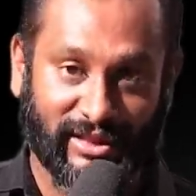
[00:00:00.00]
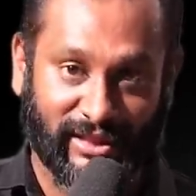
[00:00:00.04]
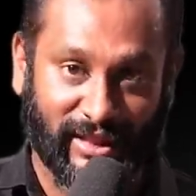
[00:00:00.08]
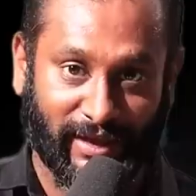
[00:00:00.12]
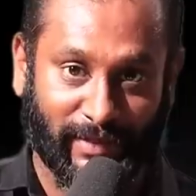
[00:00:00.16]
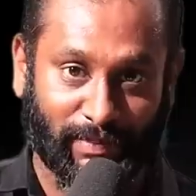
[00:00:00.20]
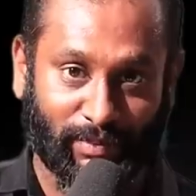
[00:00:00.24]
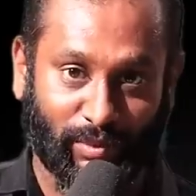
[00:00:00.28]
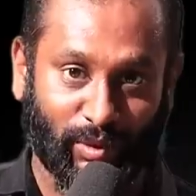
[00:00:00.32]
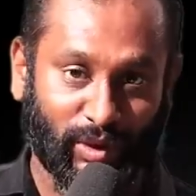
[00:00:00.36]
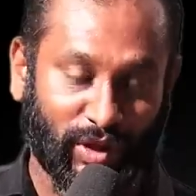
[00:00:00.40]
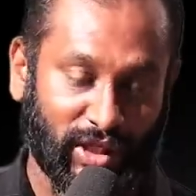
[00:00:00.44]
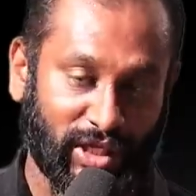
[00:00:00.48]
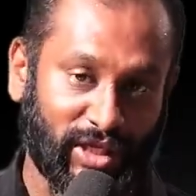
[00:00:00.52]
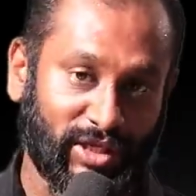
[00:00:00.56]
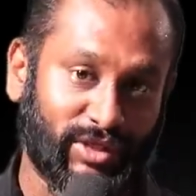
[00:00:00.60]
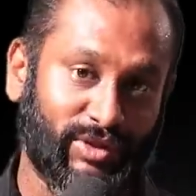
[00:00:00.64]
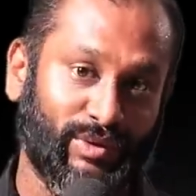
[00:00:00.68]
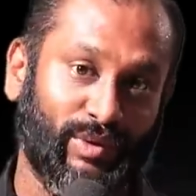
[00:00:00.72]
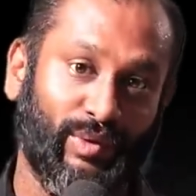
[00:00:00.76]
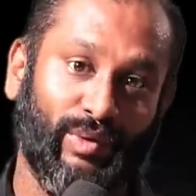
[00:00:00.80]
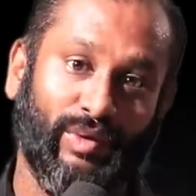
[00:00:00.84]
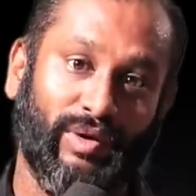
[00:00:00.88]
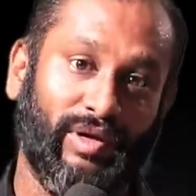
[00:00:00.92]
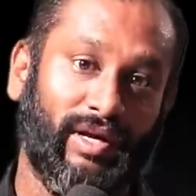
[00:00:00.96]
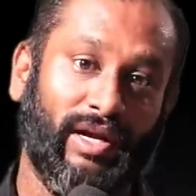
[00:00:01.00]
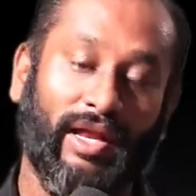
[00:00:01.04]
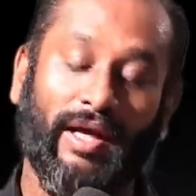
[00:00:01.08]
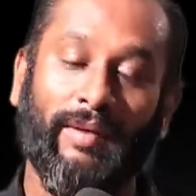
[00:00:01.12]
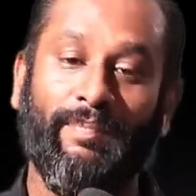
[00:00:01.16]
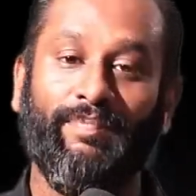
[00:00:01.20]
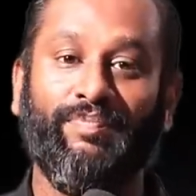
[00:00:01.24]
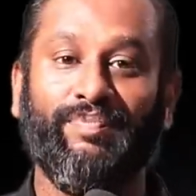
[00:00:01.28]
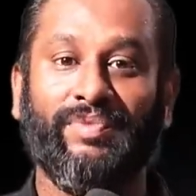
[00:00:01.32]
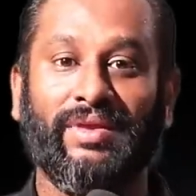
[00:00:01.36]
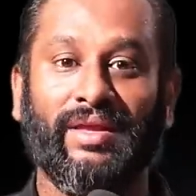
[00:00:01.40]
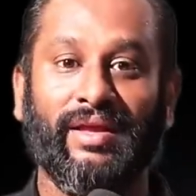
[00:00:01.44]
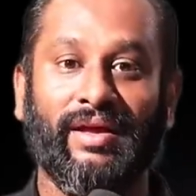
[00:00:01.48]
தற்போதைய சூழ்நிலை
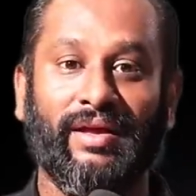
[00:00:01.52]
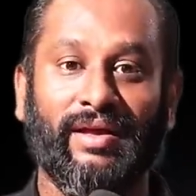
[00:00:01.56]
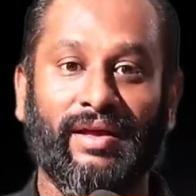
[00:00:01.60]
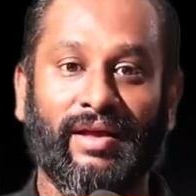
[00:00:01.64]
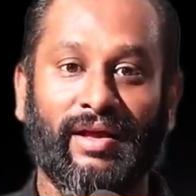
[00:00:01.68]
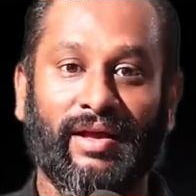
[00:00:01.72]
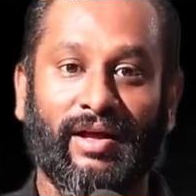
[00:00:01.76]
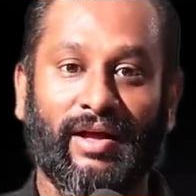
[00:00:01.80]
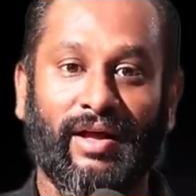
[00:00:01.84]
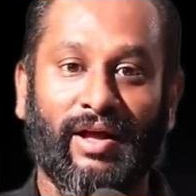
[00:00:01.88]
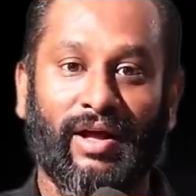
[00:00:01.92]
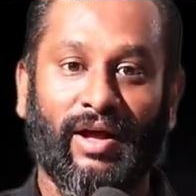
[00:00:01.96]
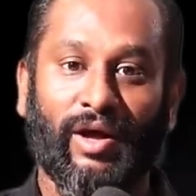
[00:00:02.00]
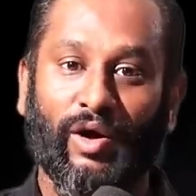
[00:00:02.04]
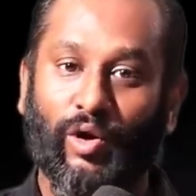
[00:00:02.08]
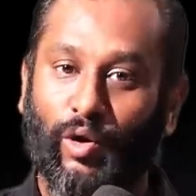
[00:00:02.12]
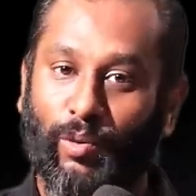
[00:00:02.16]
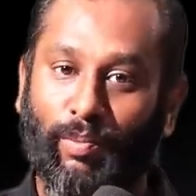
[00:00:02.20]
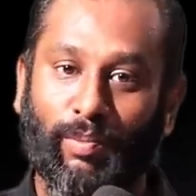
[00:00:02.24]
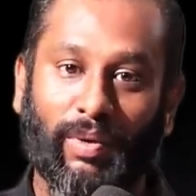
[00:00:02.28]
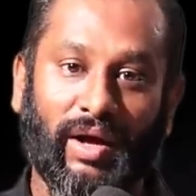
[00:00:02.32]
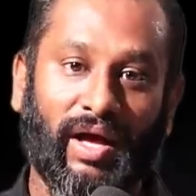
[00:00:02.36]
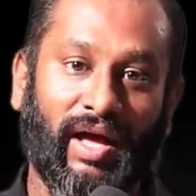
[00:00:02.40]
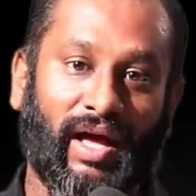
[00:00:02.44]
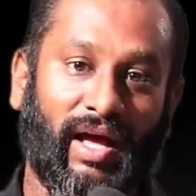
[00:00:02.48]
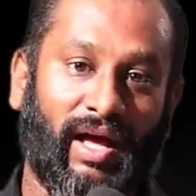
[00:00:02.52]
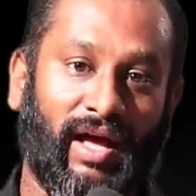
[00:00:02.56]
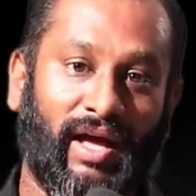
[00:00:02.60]
ரொம்ப